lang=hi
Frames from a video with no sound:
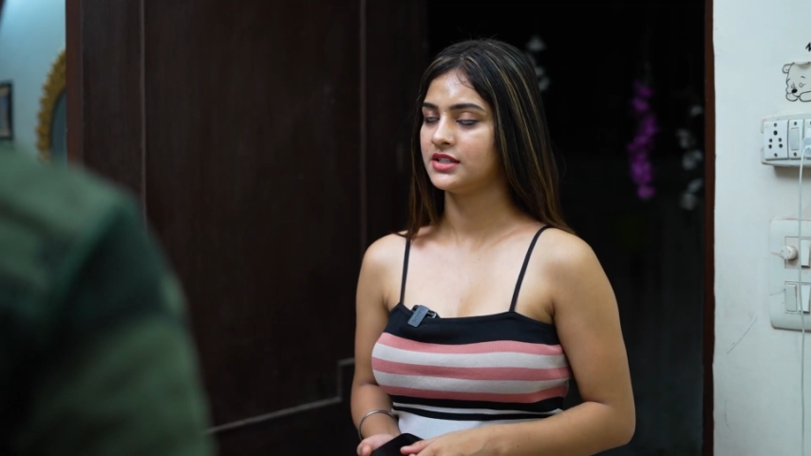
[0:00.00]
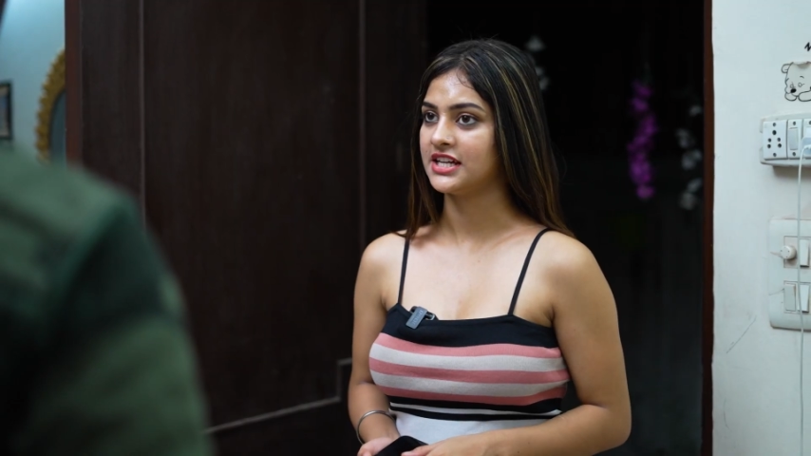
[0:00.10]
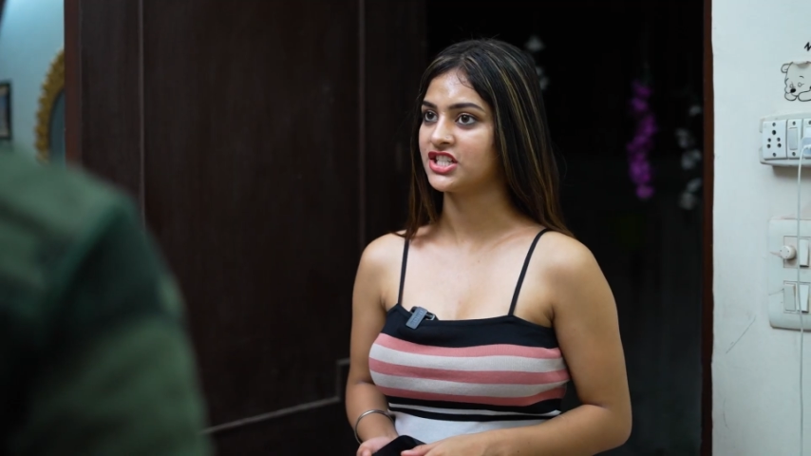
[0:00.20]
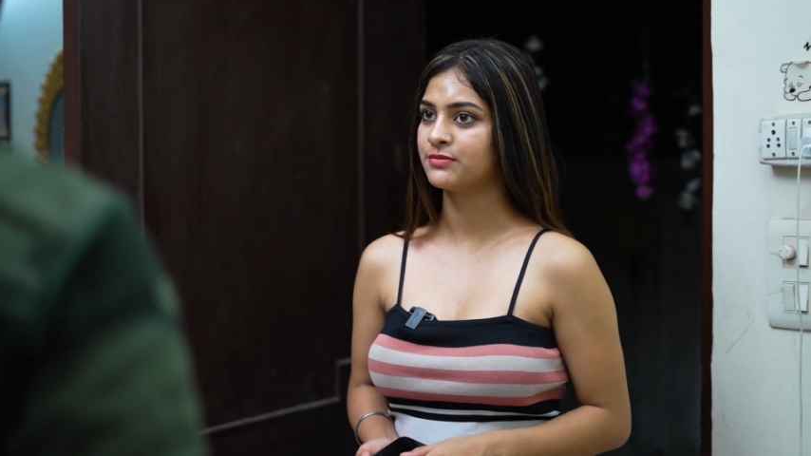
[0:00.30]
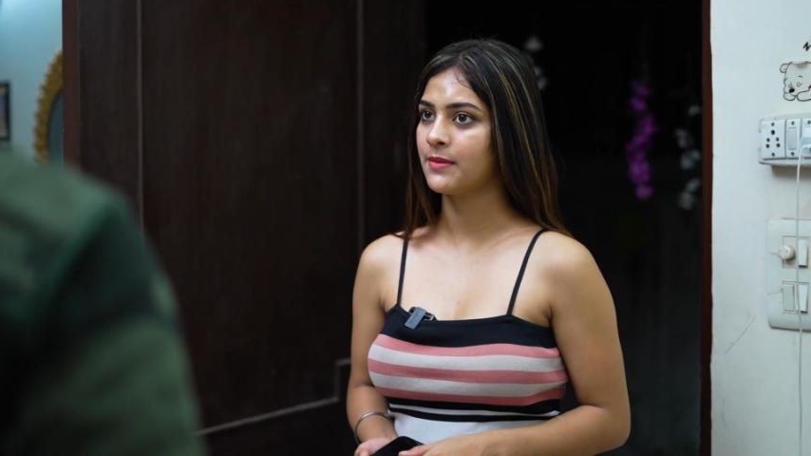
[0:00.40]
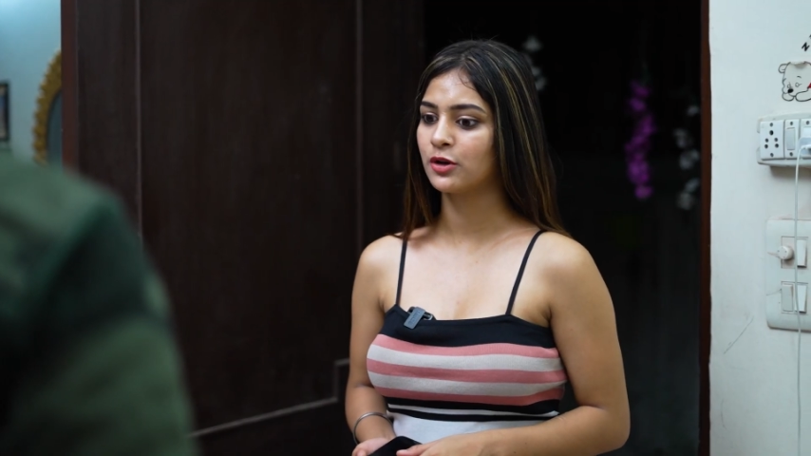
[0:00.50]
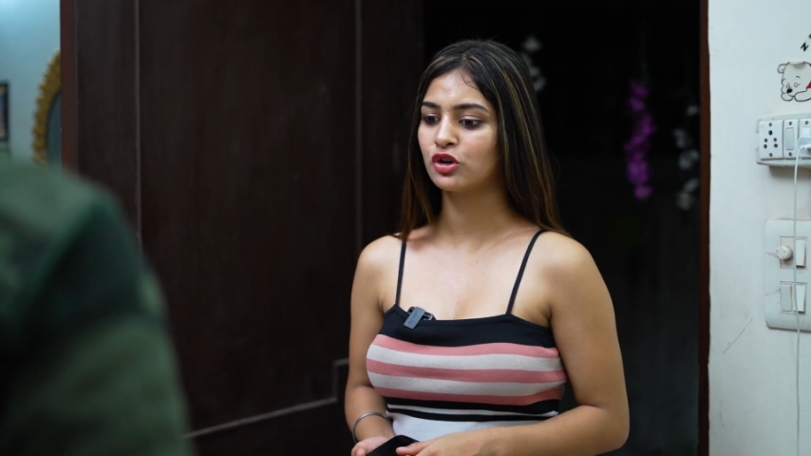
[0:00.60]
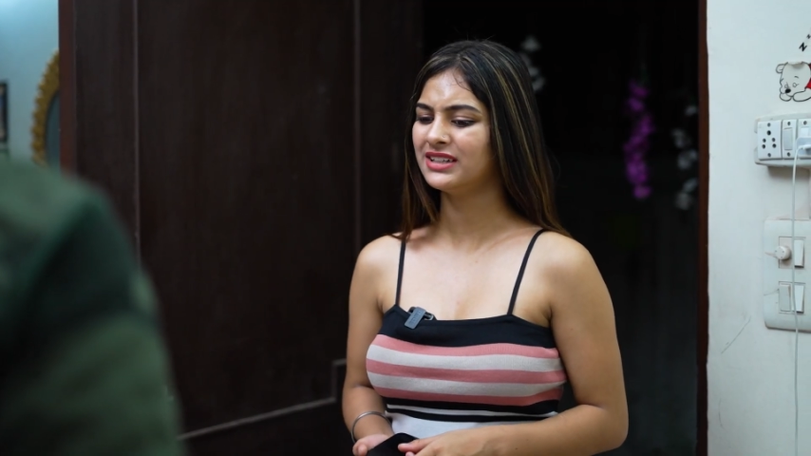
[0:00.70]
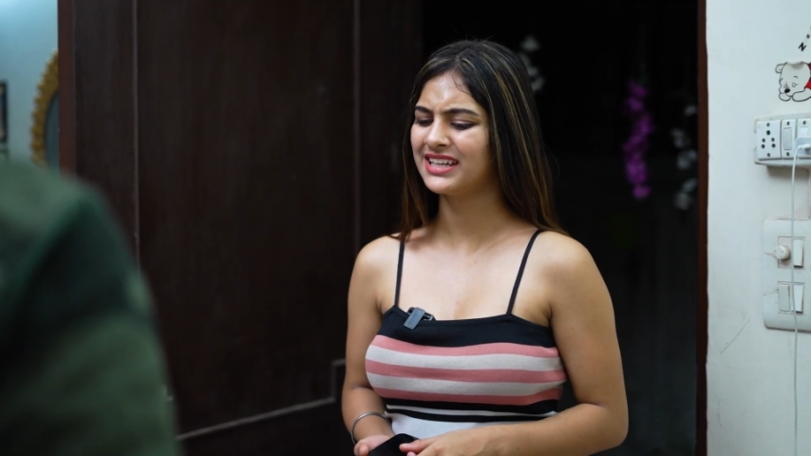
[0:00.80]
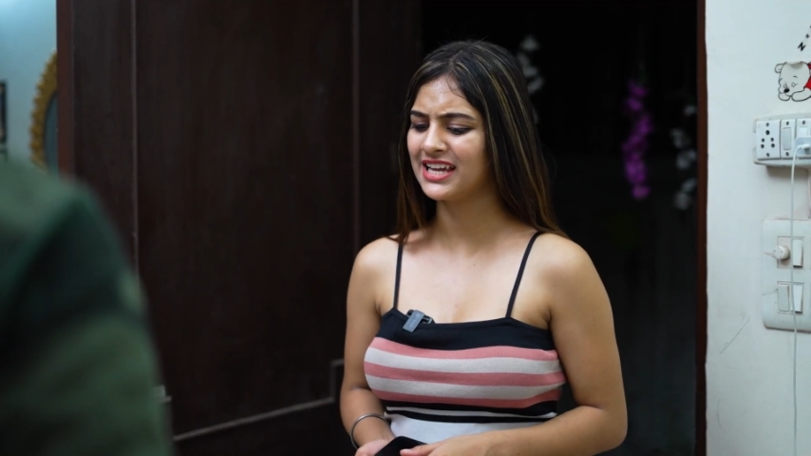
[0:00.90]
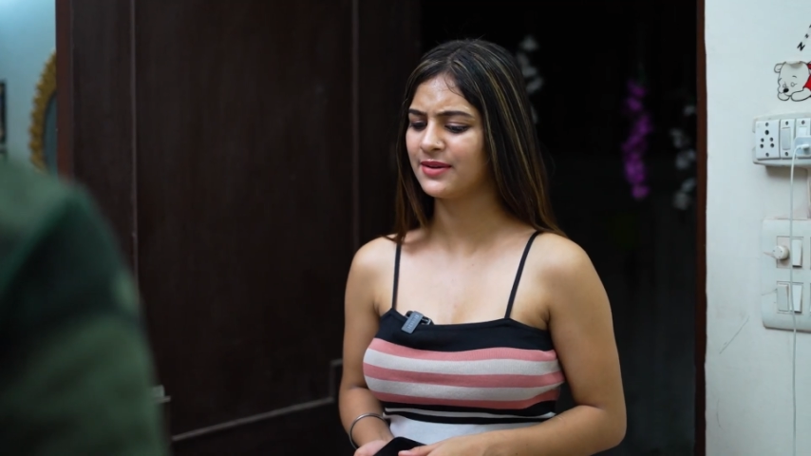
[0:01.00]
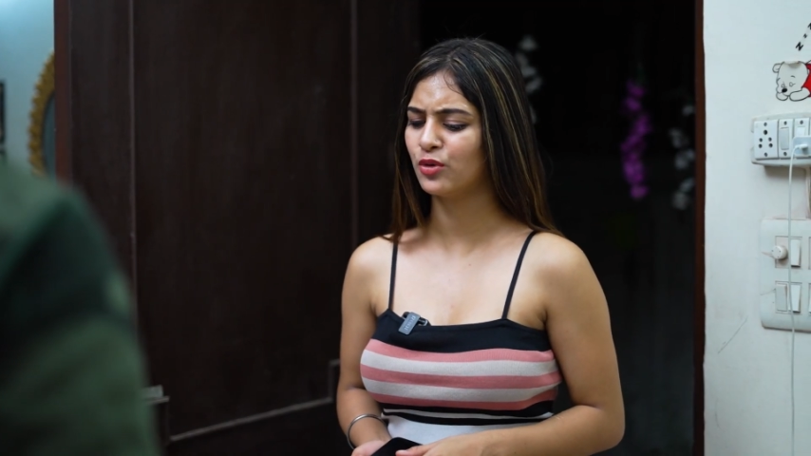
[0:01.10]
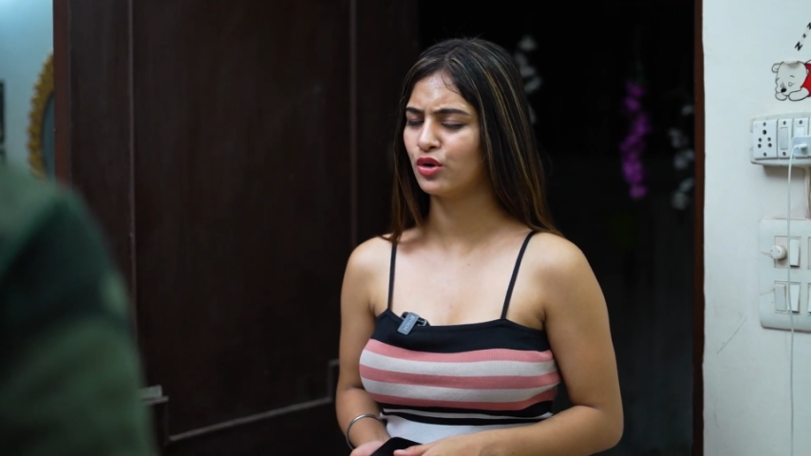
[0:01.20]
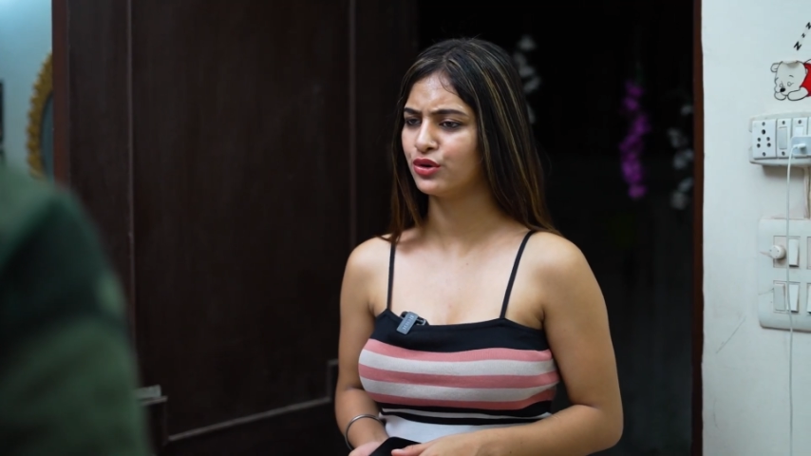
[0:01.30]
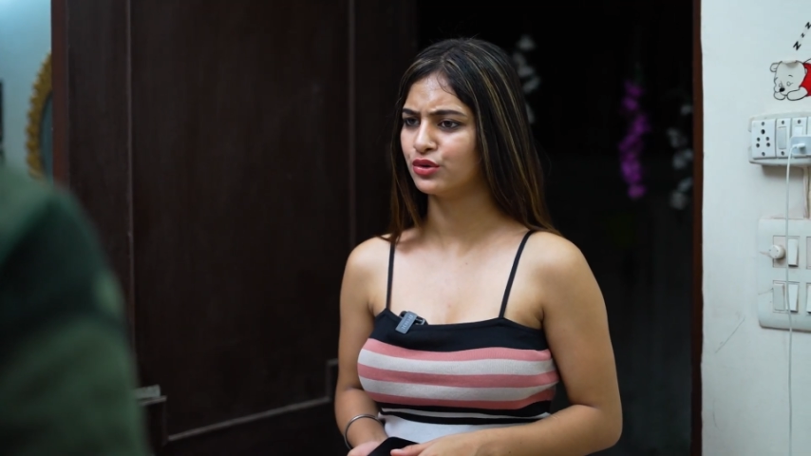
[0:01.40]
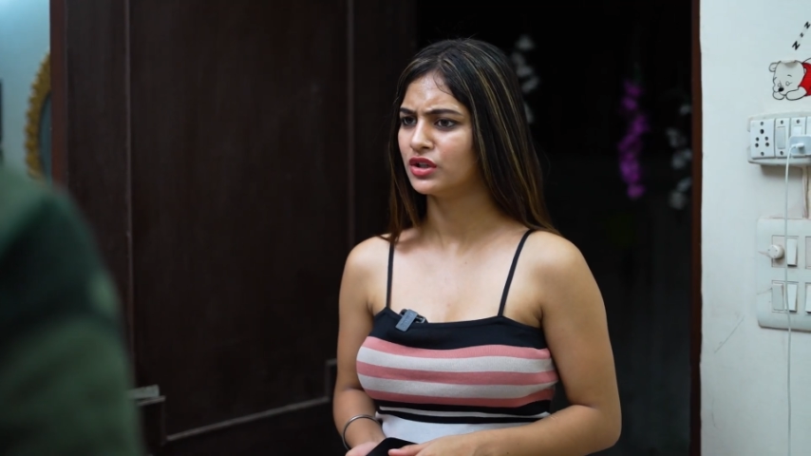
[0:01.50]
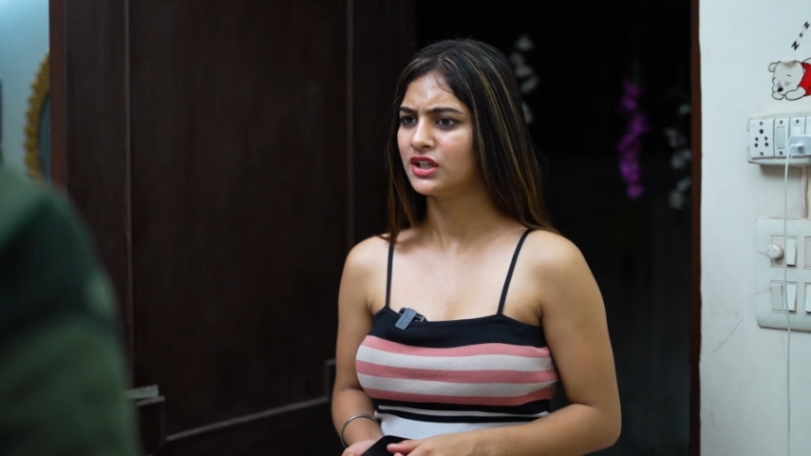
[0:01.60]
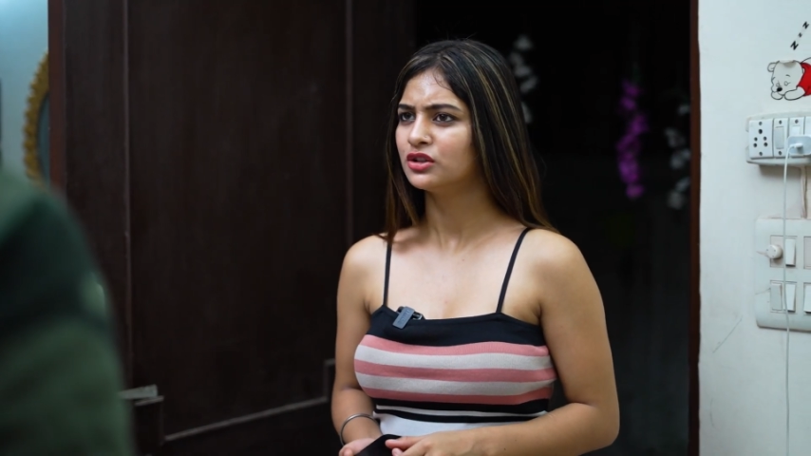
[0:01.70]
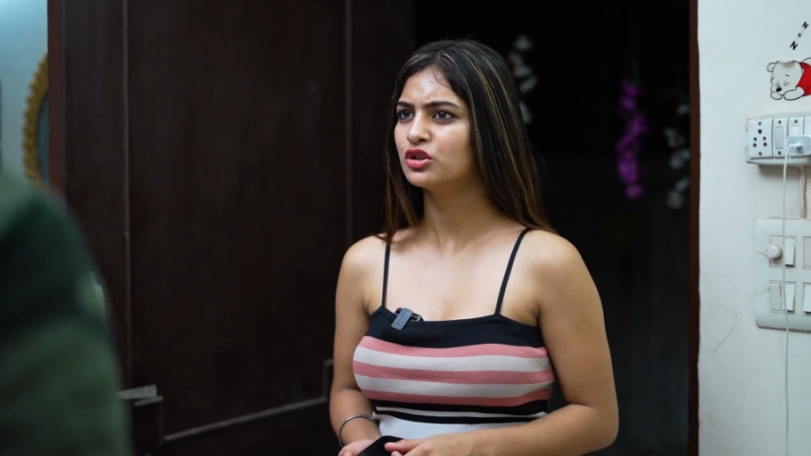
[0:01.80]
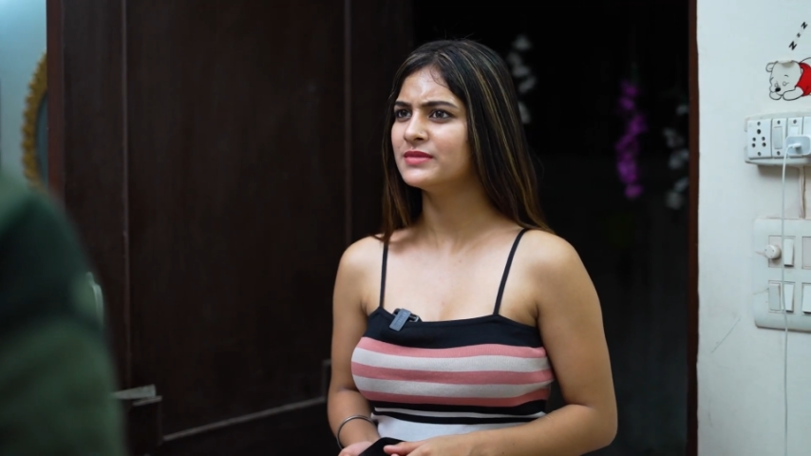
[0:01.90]
यश मैं बिल्कुल ठीक बोल रही हूँ
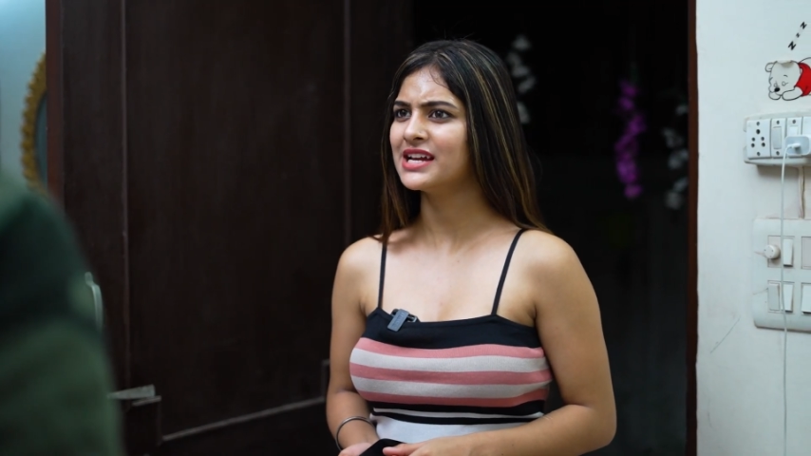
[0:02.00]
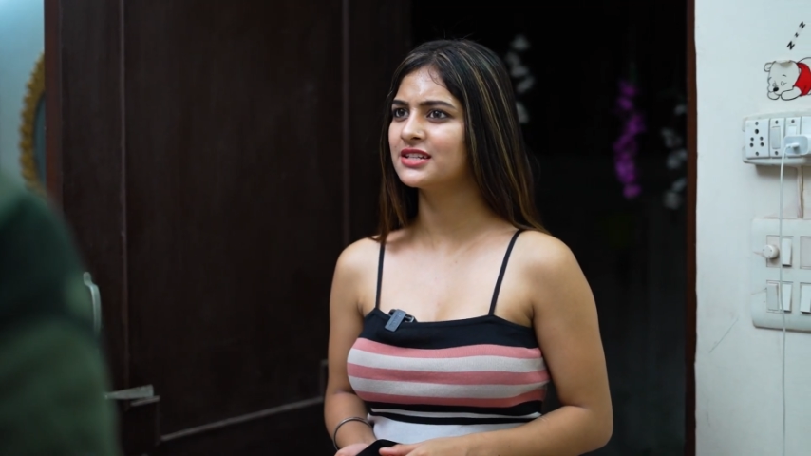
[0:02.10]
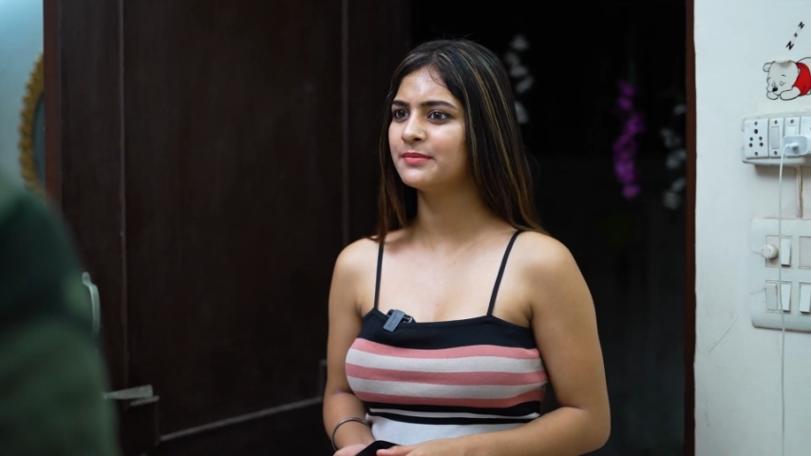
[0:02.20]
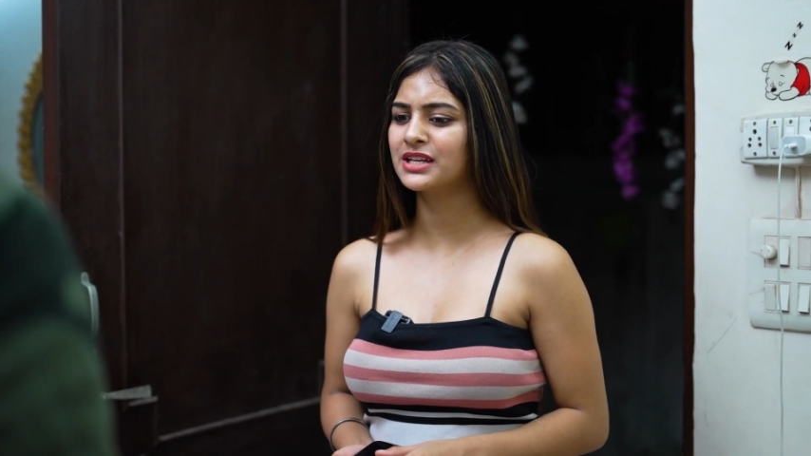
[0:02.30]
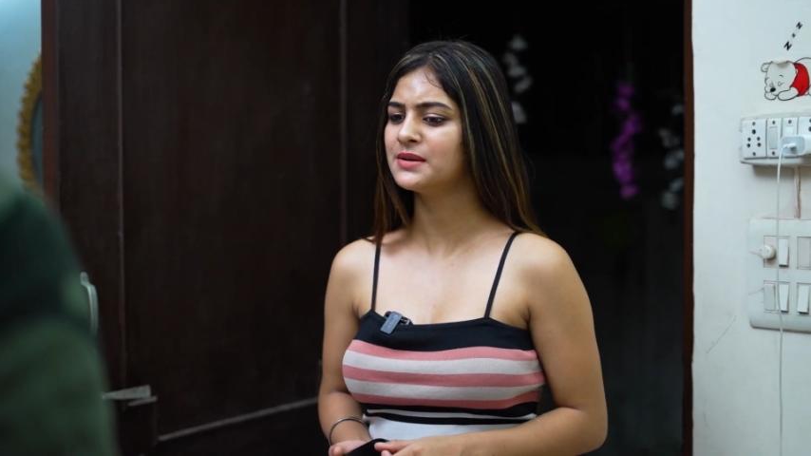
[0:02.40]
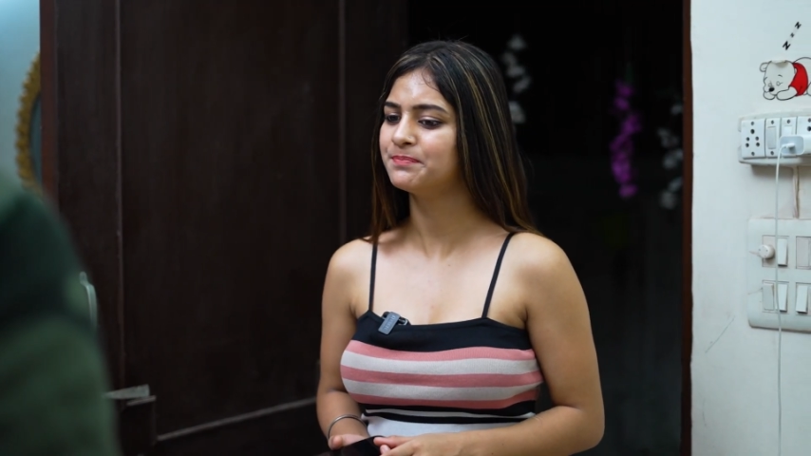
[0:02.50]
तुमने एक नंबर के